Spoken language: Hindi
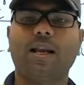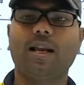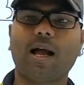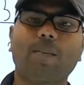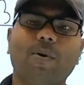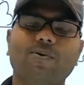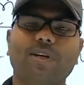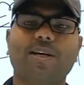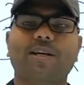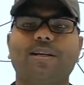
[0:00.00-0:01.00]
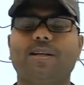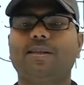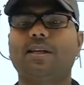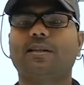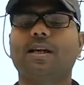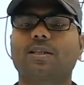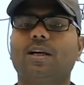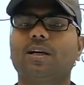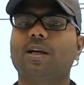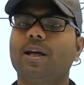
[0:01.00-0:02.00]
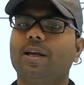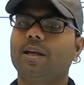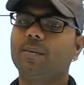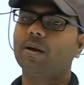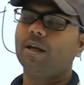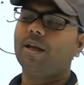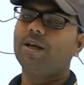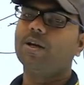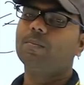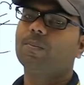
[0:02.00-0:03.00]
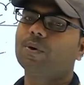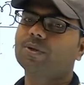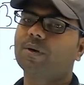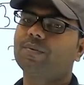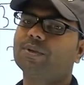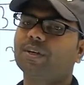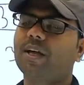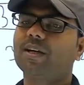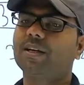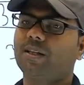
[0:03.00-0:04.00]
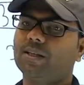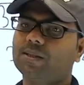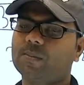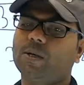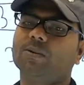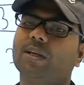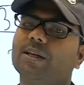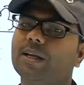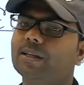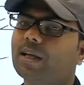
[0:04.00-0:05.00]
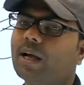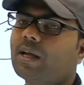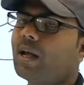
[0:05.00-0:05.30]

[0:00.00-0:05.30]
लाभ पहुंचाने के लिए जनता तक एक इंडियन पोस्ट ऑफिस से क्या किया था समझौता किया था